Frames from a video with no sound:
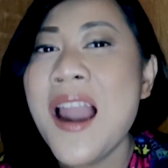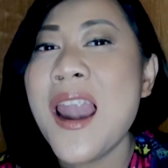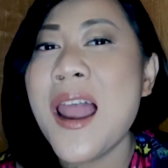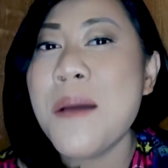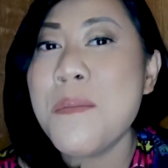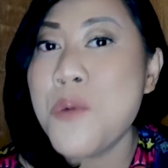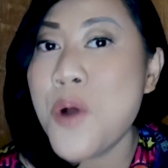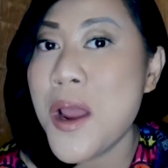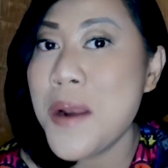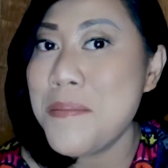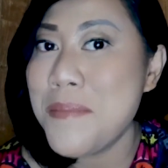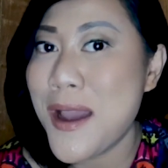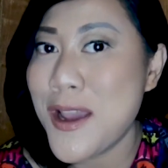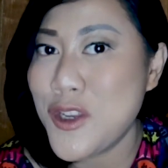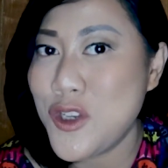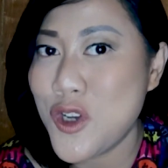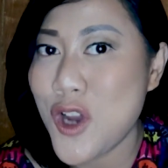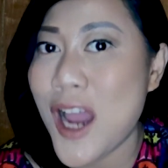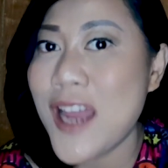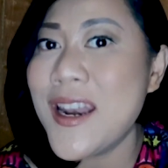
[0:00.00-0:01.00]
Labuan
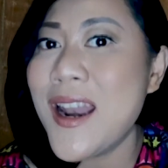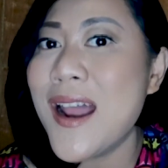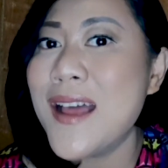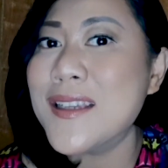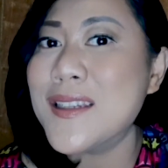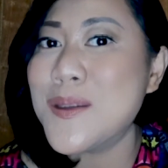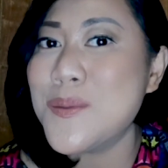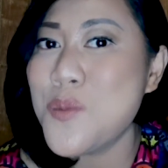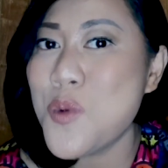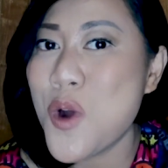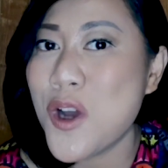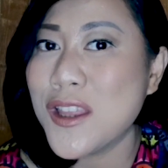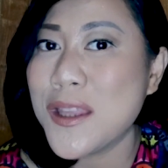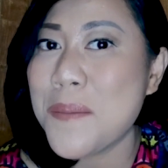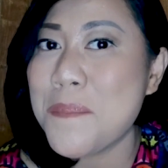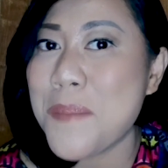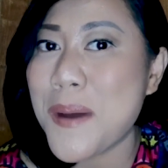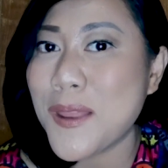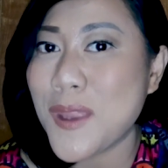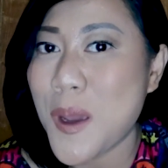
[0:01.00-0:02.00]
Bajo adalah
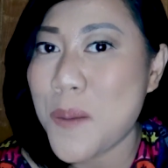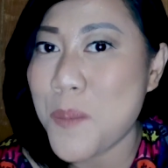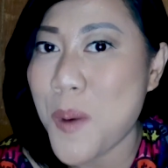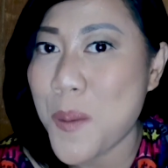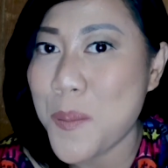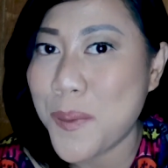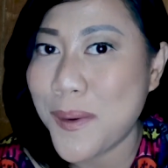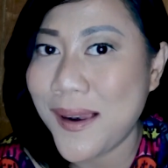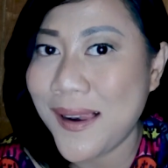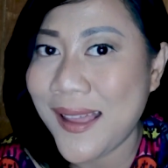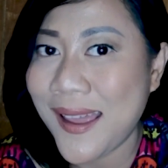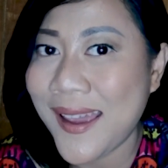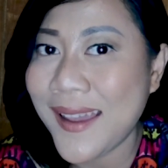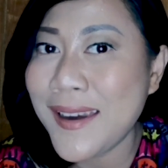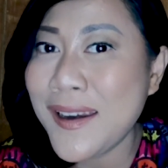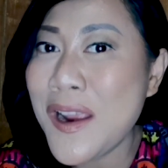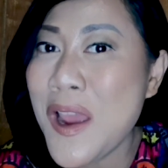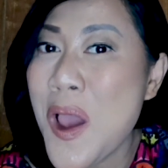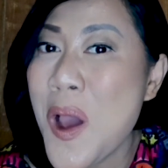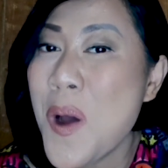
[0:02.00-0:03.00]
sebuah tempat yang
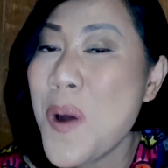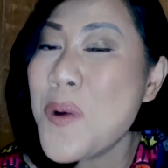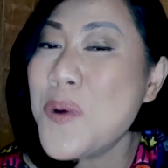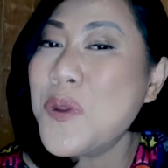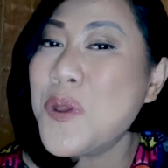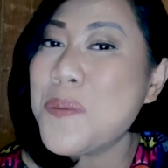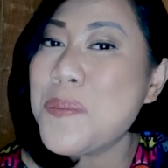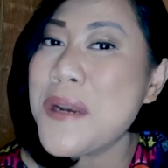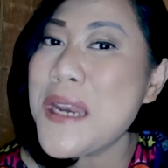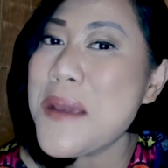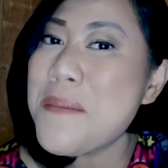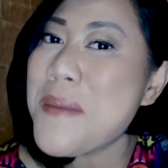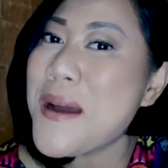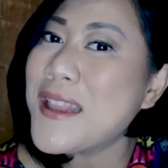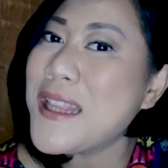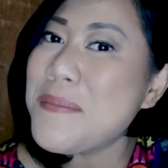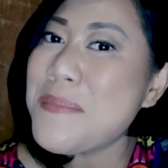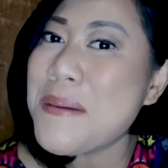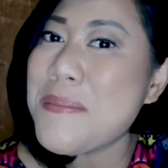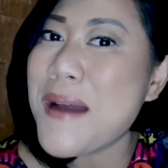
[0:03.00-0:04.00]
populer untuk
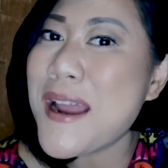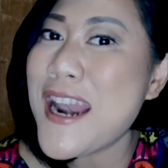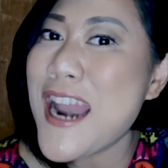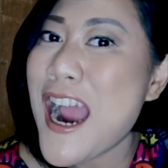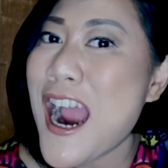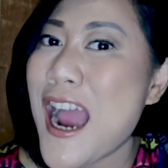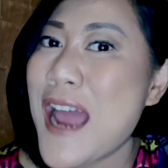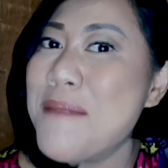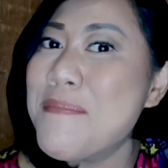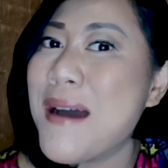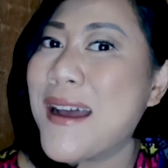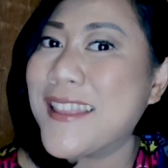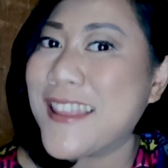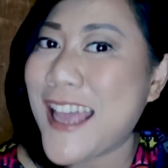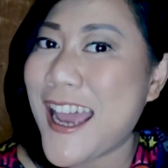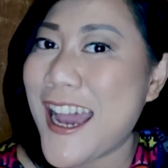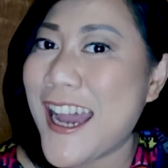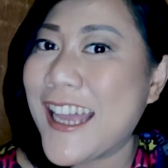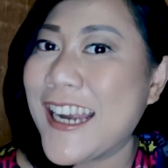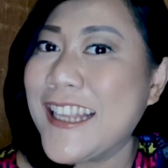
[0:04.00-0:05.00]
menikmati pemandangan
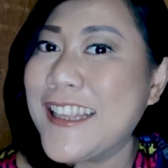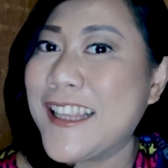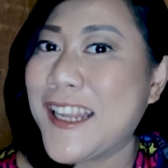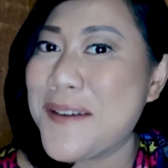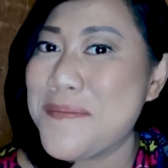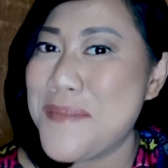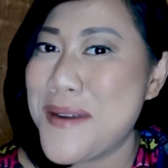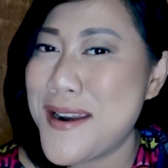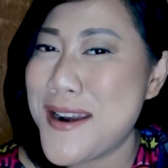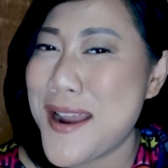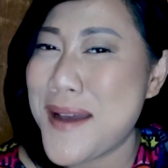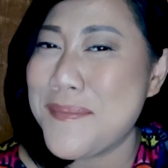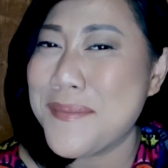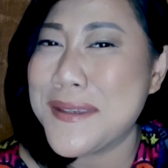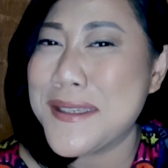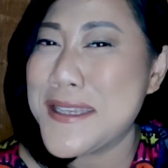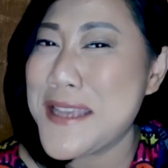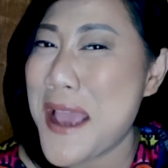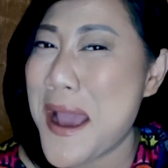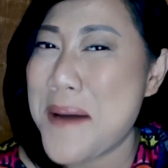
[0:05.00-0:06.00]
matahari
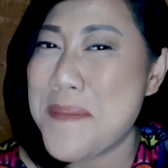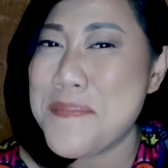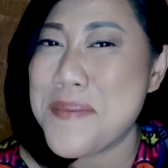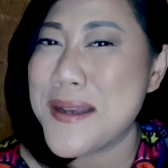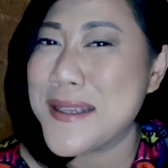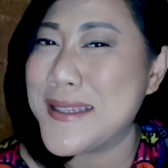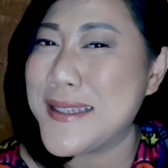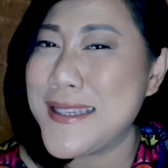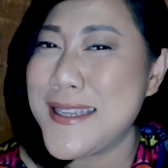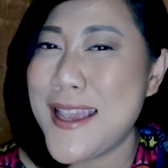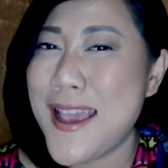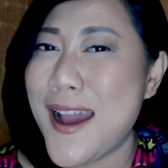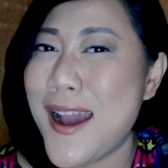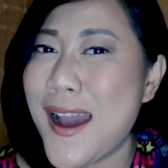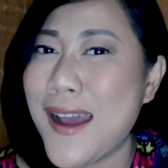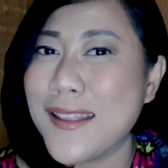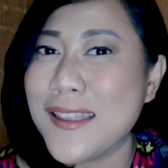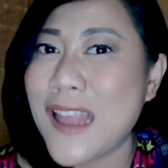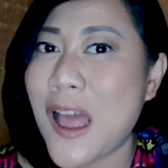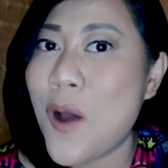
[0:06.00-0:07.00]
terbenam. Siapa sih
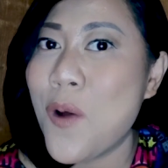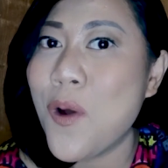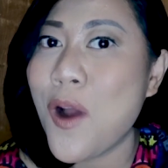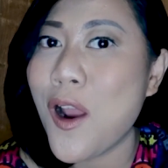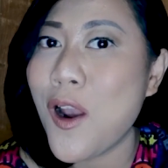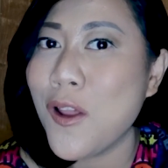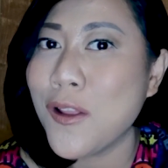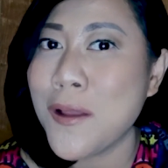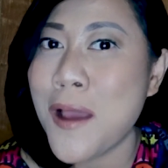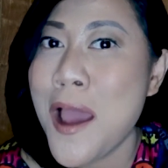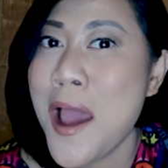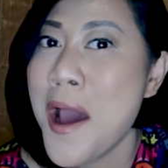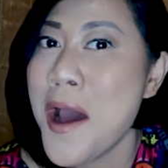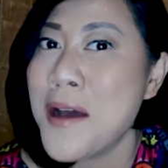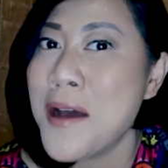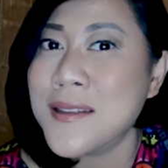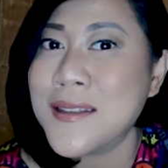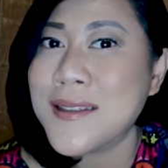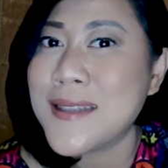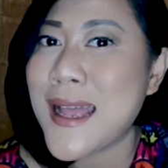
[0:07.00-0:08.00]
yang nggak tahu kalau
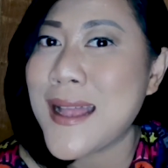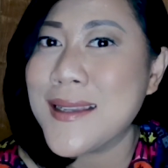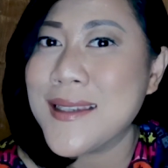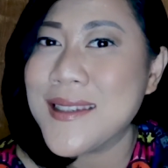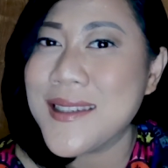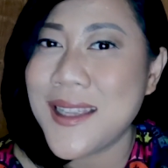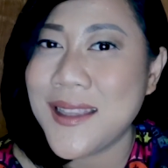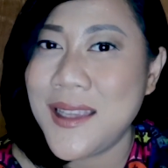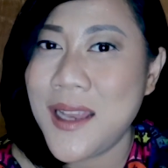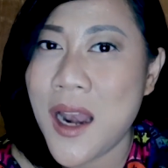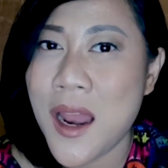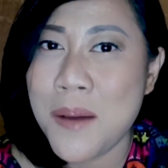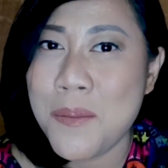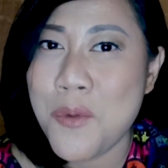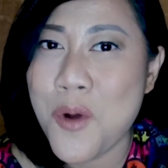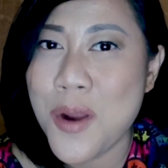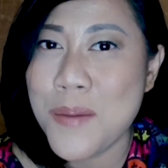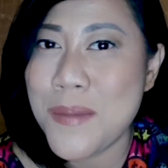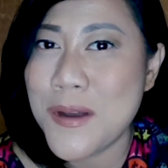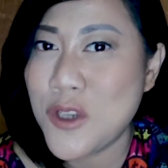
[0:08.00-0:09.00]
sunset di
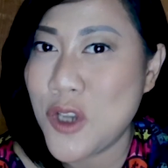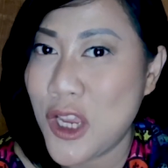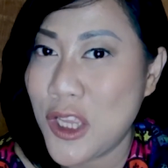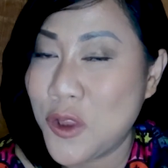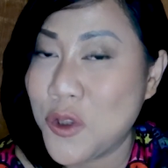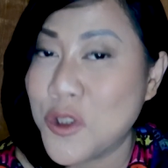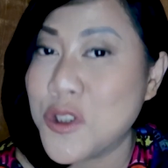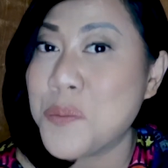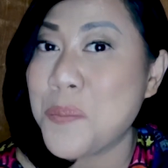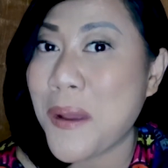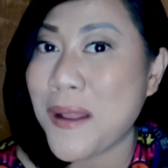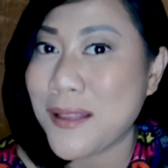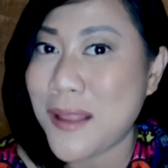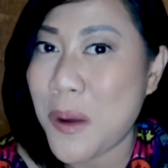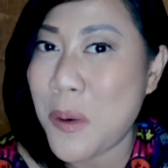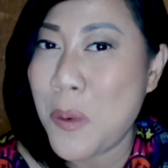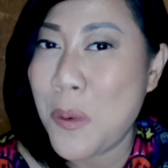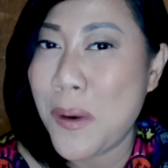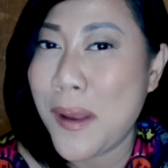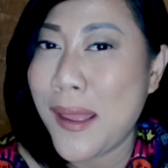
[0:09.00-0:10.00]
Labuan Bajo itu
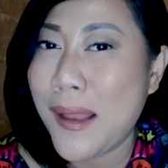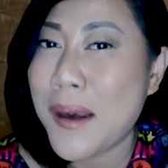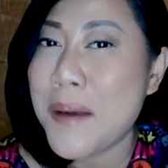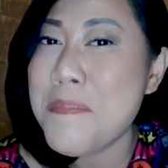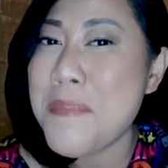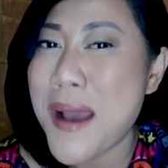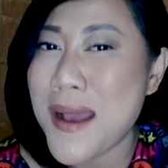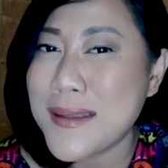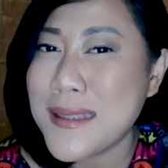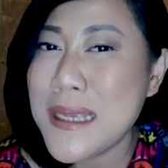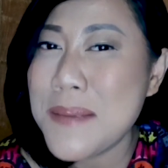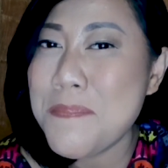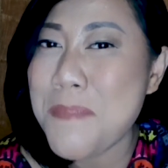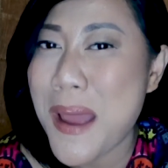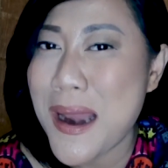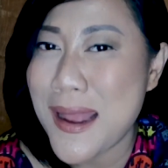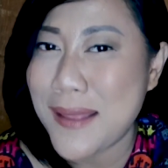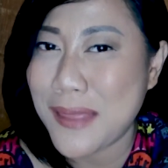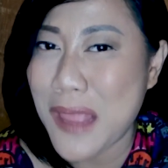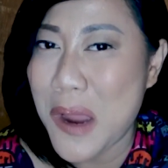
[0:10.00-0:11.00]
spektakuler? Pasti
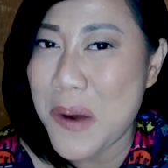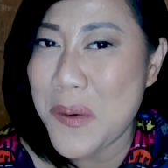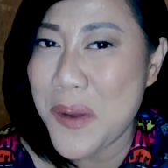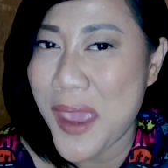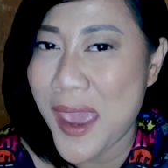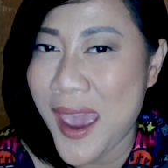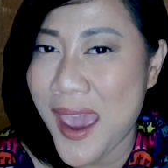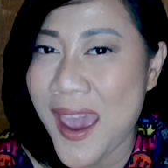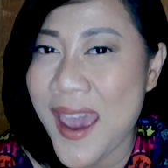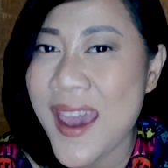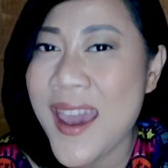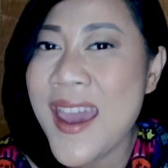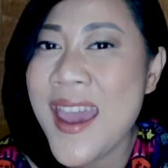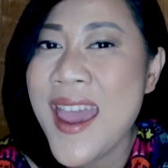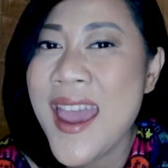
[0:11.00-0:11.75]
pada tahu ya.